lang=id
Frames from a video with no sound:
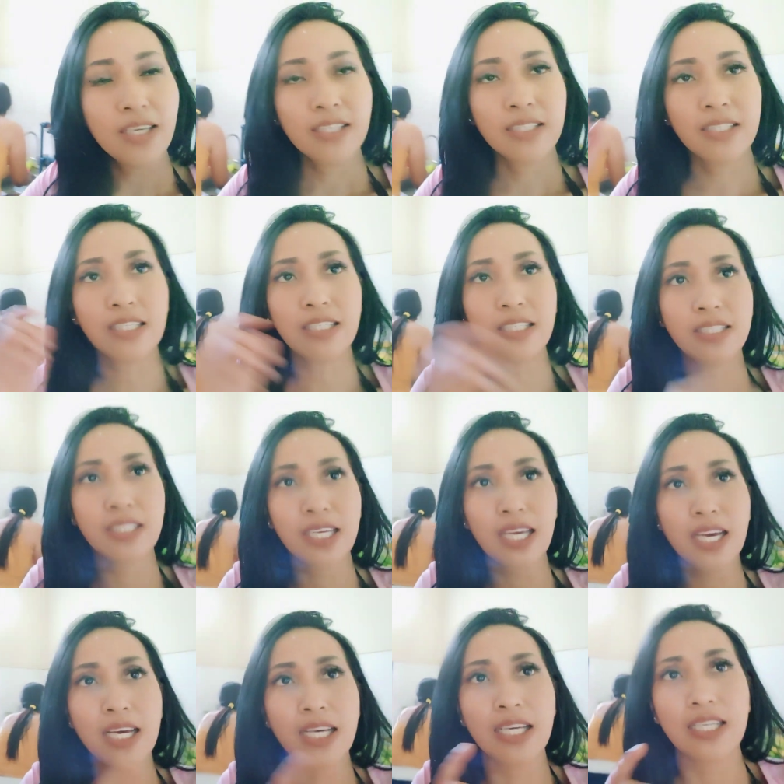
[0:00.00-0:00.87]
Jadi
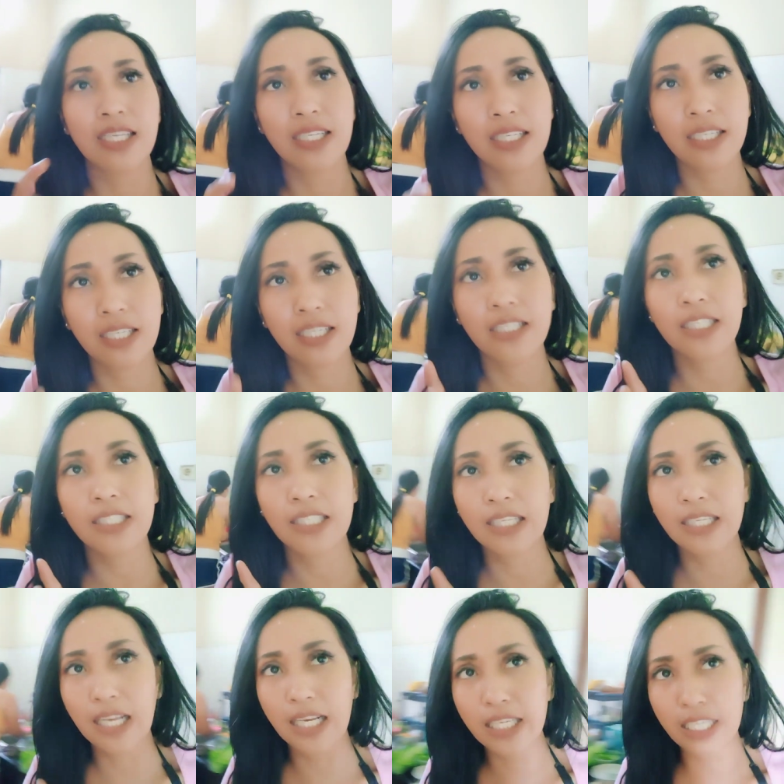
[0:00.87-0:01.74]
dia uh, ini
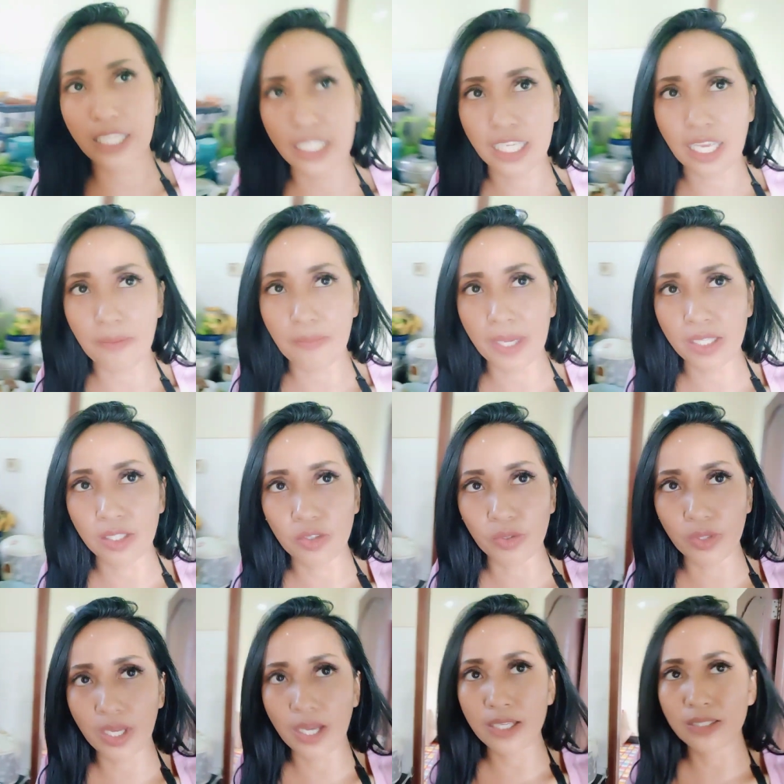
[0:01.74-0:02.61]
tinggal di
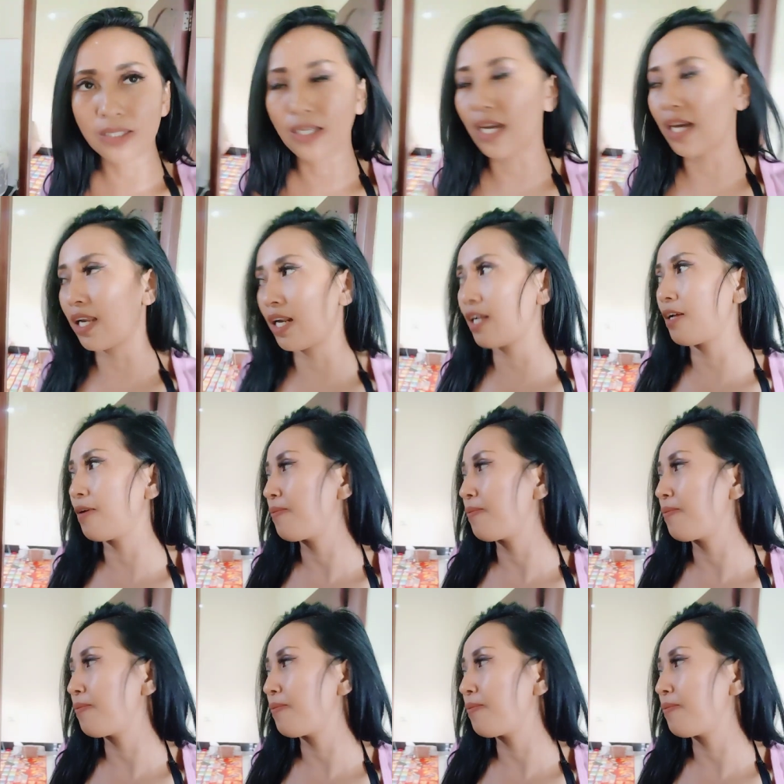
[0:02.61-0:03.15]
kediamanku ya sekarang.